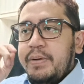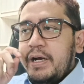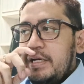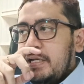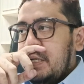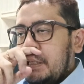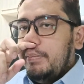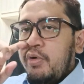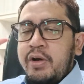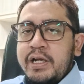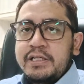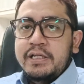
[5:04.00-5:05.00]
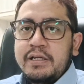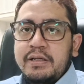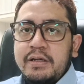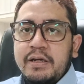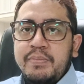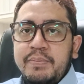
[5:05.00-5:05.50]
apakah dia nanti mau
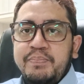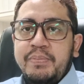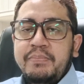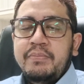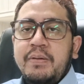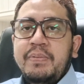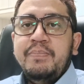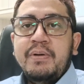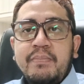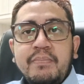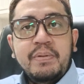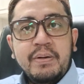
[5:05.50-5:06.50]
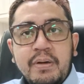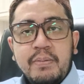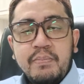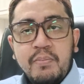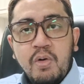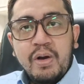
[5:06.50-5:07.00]
ngasih apa apa per,
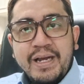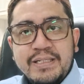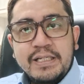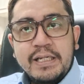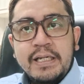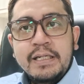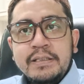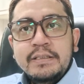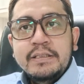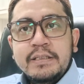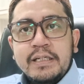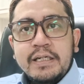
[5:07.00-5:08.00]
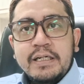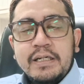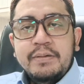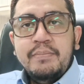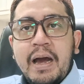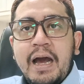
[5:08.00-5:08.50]
mau ngasih e,
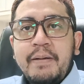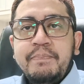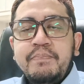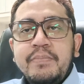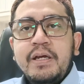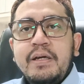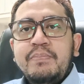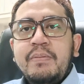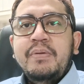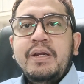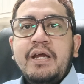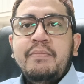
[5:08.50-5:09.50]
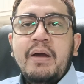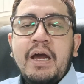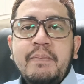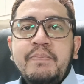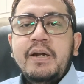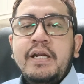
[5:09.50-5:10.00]
maaf ya pemberian
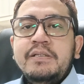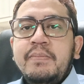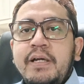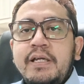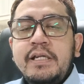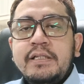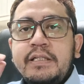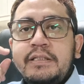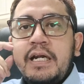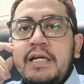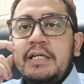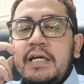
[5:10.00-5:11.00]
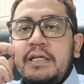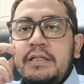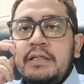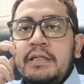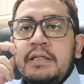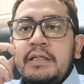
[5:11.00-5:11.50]
maaf dan sebagainya ini terserah dia
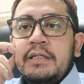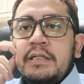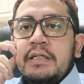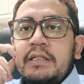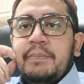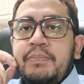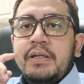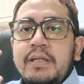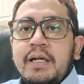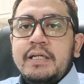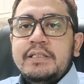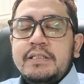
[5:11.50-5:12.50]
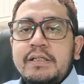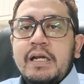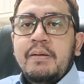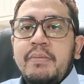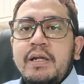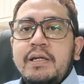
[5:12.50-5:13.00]
tapi yang jelas
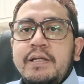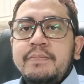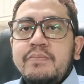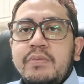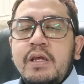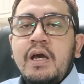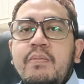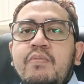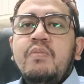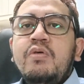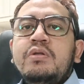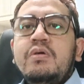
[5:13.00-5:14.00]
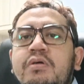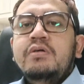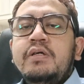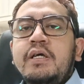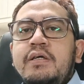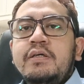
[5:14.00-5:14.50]
dalam hal ini ya bobotoh
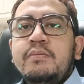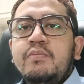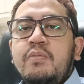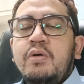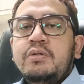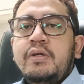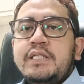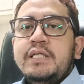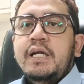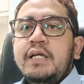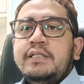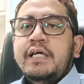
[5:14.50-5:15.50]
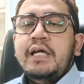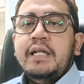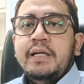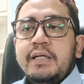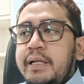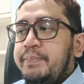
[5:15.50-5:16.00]
ya bobotoh yang salah saya
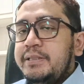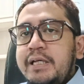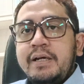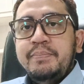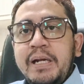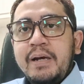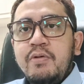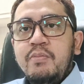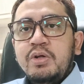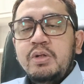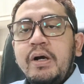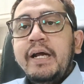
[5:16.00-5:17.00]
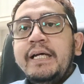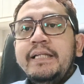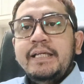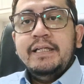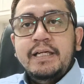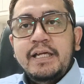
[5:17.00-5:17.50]
kenapa saya bilang bobotoh karena
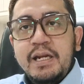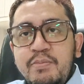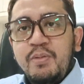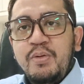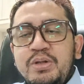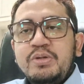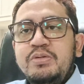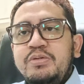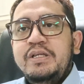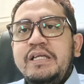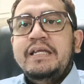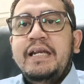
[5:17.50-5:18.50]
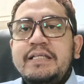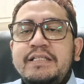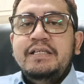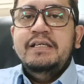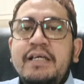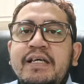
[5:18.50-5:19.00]
ketiga tiganya ini bobotoh ini jelas
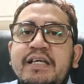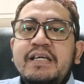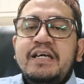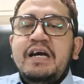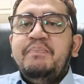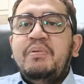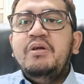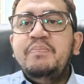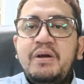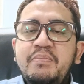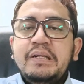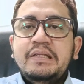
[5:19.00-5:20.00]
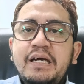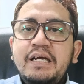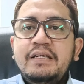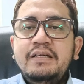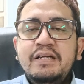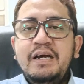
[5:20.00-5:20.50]
ya nggak perlu
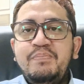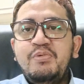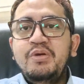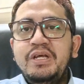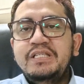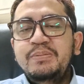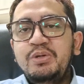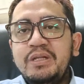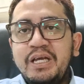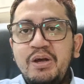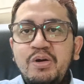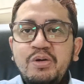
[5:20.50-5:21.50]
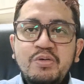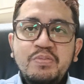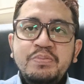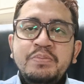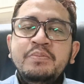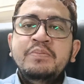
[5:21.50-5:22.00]
diperdebatkan nggak perlu disebut lagi
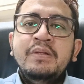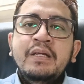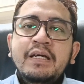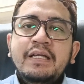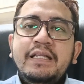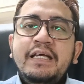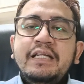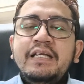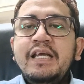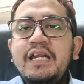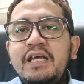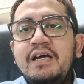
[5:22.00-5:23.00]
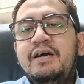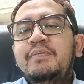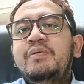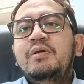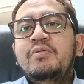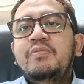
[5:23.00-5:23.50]
oknum tiga tiganya ini ya
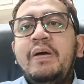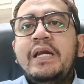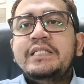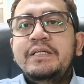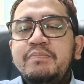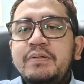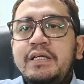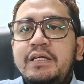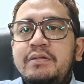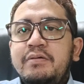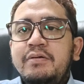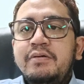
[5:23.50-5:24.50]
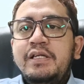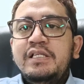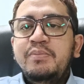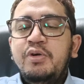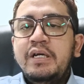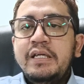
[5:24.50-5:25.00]
pendukung persib gitu loh ini
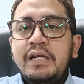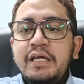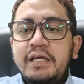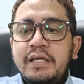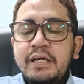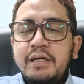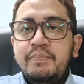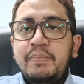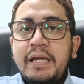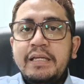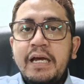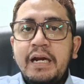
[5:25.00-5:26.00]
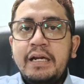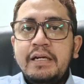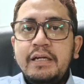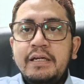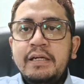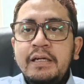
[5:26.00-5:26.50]
semoga jadi e, pelajaran
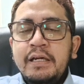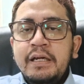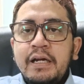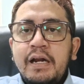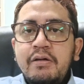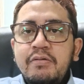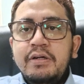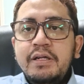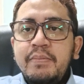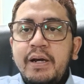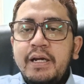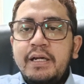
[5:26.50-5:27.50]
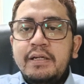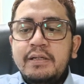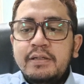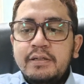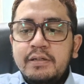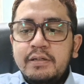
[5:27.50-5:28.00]
ya lalu di mana
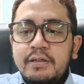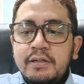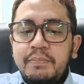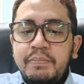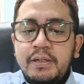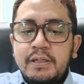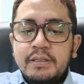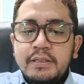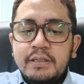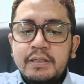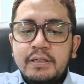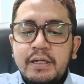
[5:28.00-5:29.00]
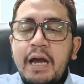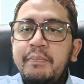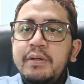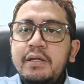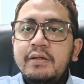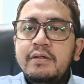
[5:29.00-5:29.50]
e, apa
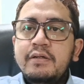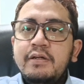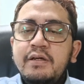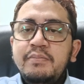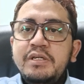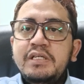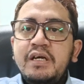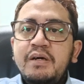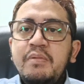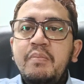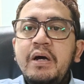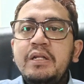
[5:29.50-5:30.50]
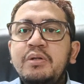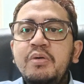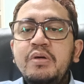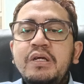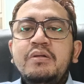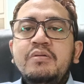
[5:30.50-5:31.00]
kami ya bisa
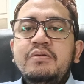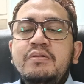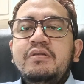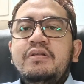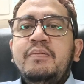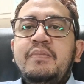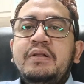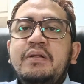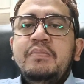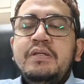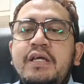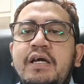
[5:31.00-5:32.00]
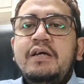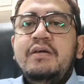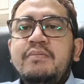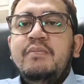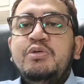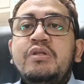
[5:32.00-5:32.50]
membantu gitu
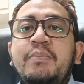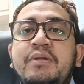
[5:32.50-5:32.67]
teman-temannya maksudnya